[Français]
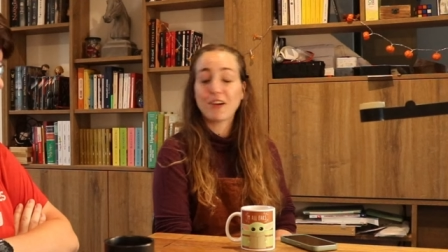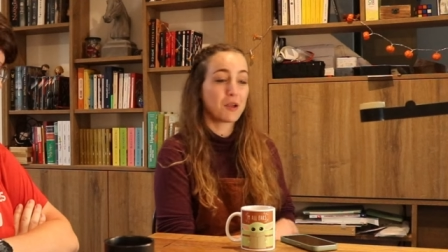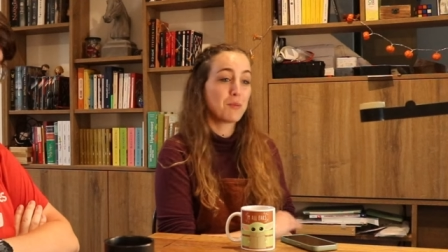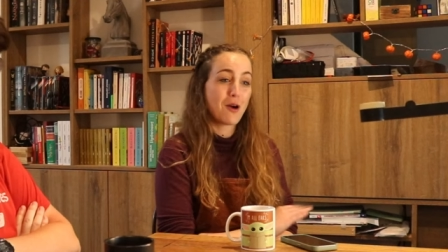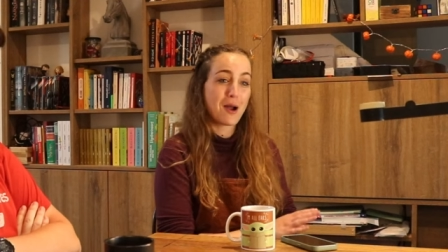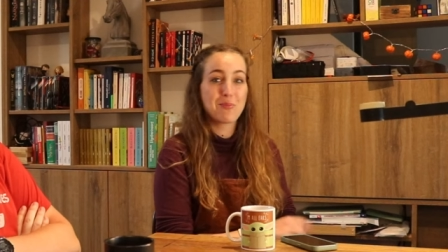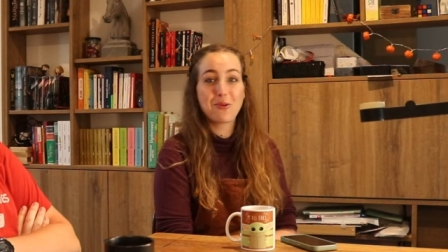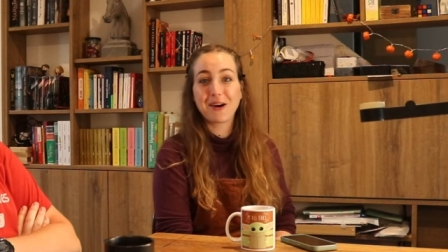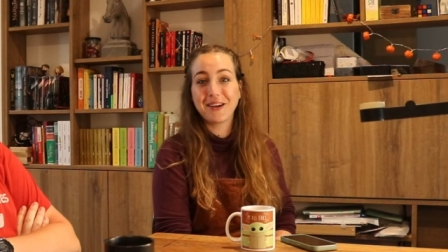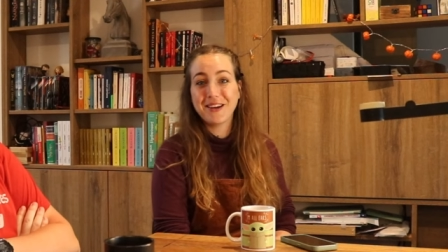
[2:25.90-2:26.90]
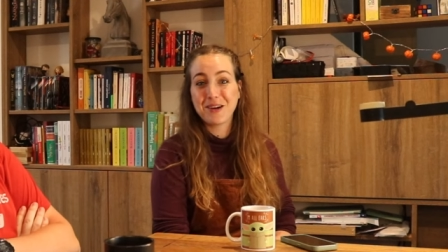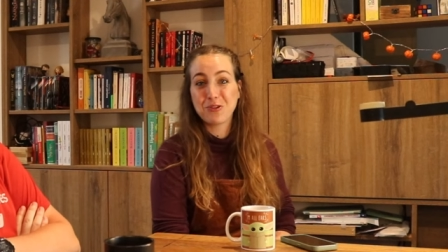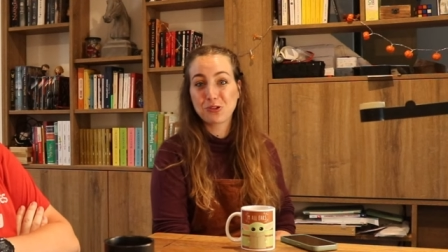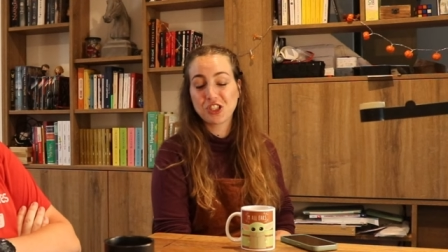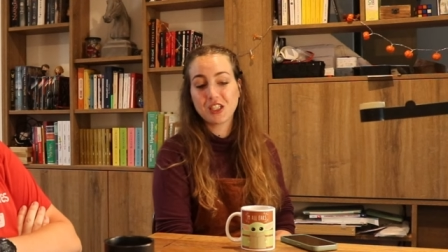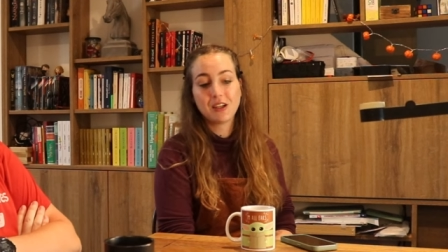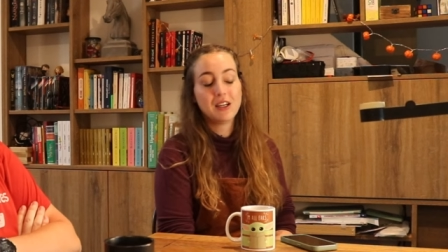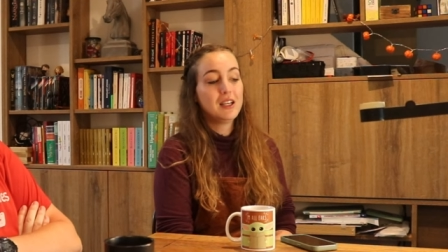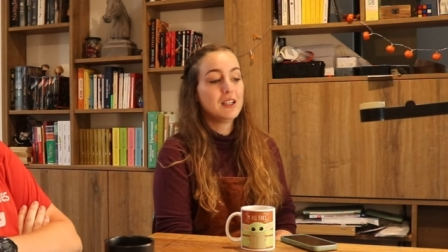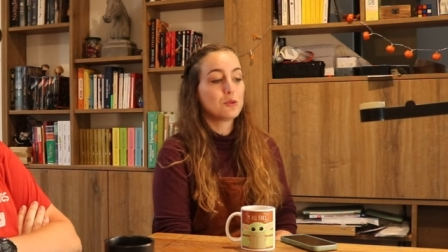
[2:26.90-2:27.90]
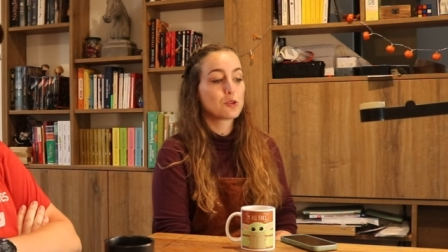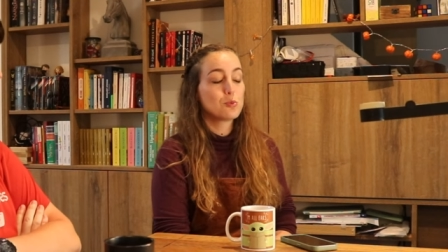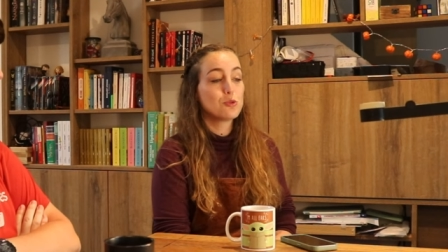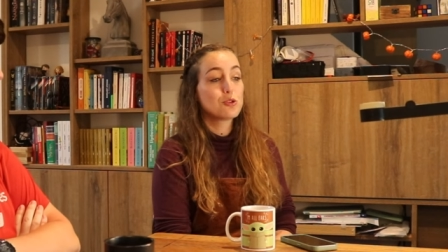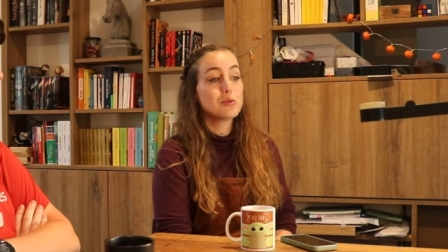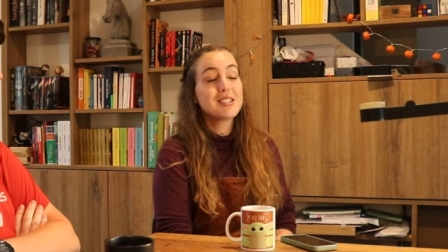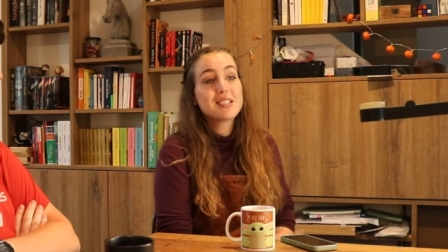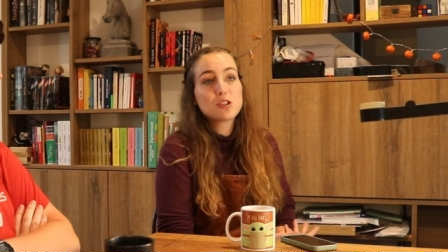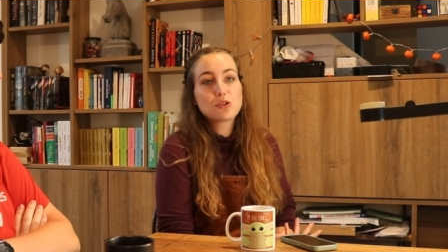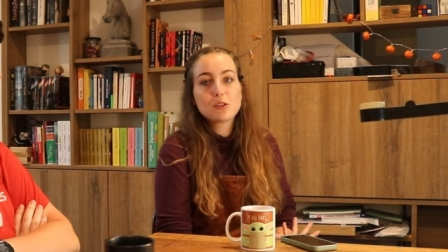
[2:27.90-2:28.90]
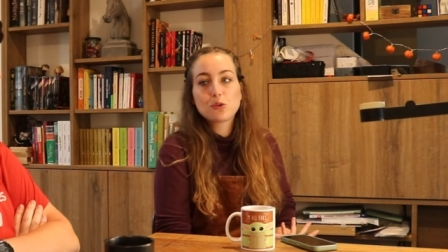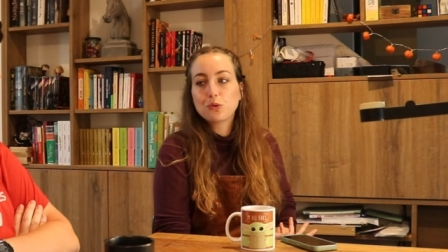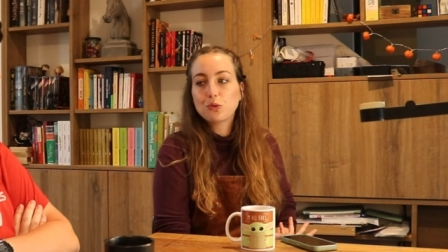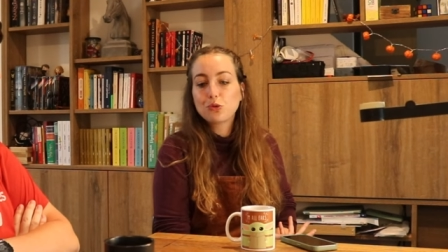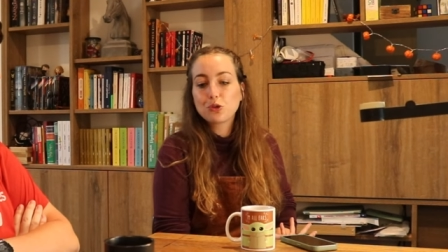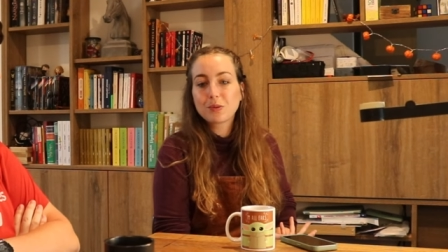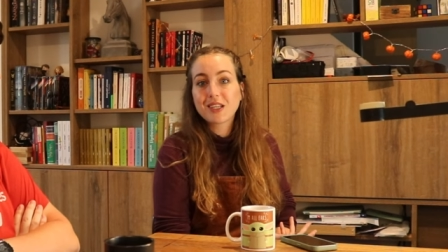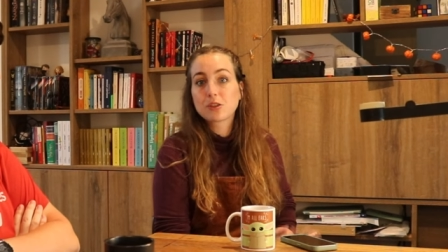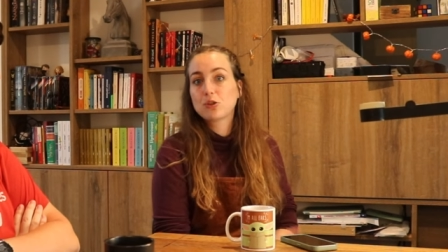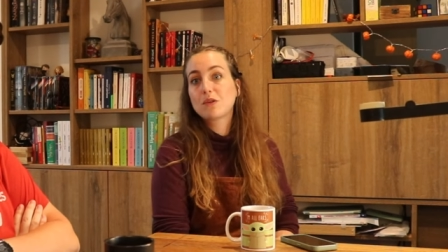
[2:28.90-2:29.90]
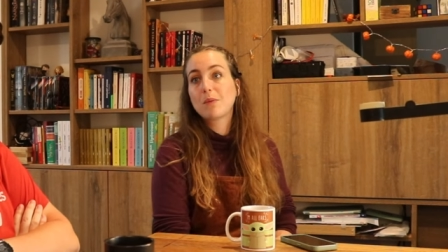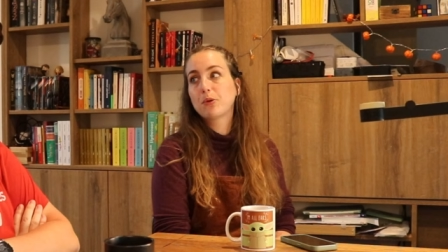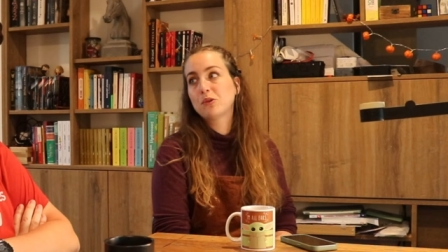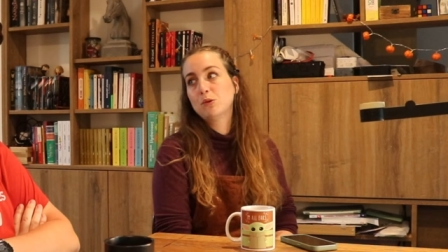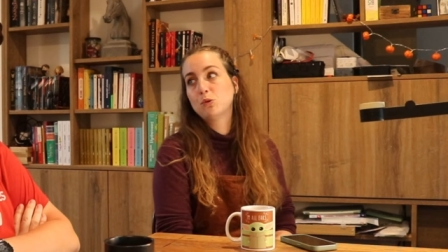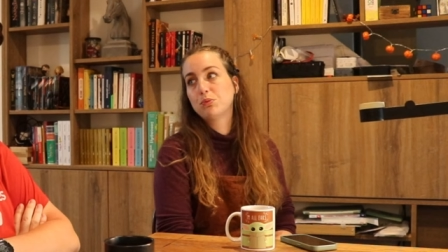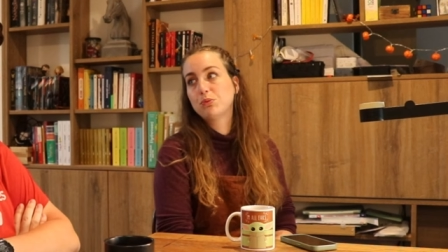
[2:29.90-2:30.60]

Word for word: il y a vraiment à boire et à manger. Donc je me suis dit, si je vais sur YouTube, qu'est-ce que je vais apporter de